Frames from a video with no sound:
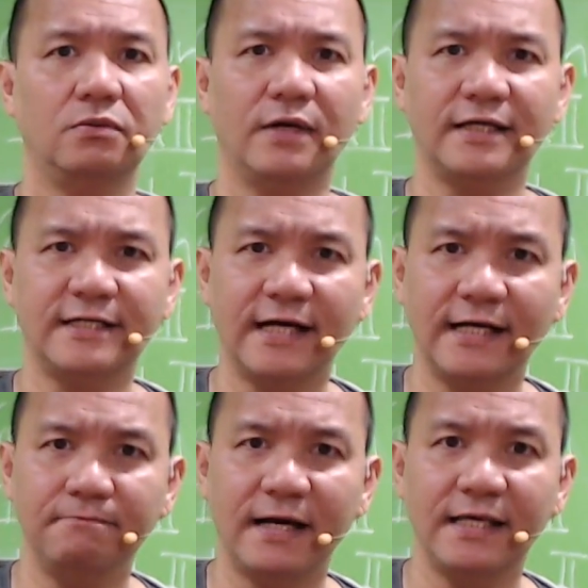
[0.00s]
Huwag
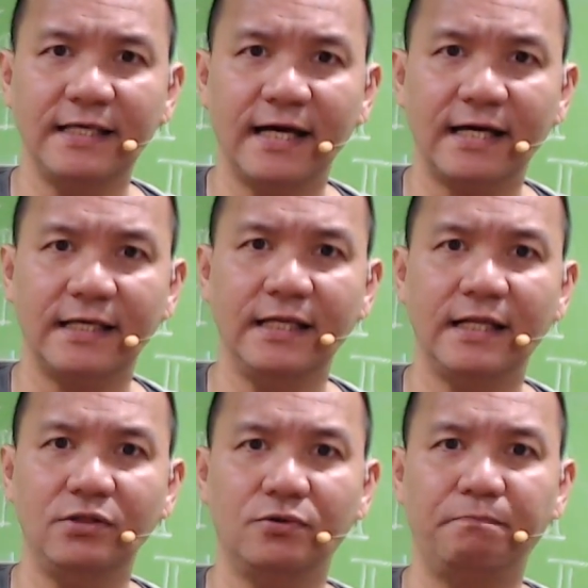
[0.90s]
kang mahiya,
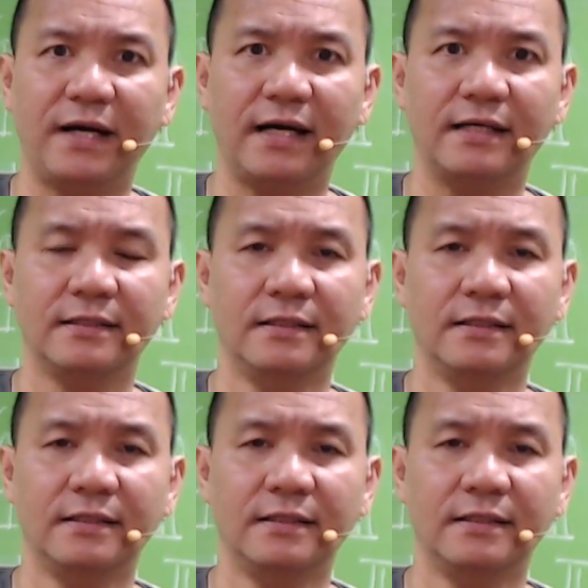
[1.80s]
hinayo pa ka.